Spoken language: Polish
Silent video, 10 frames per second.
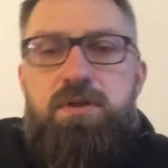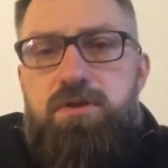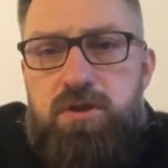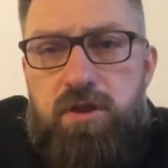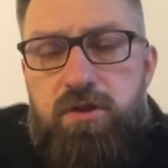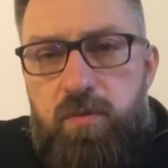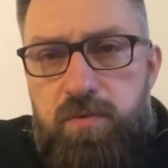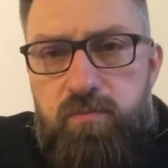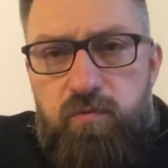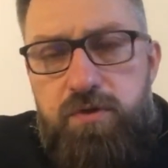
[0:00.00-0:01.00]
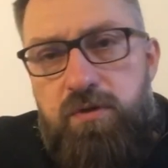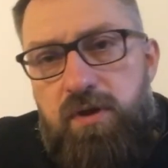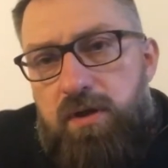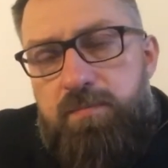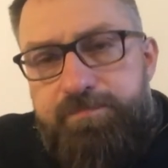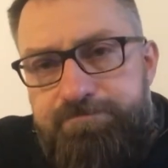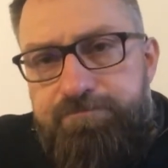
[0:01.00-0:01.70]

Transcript: Dzisiaj chciałbym mówić o takim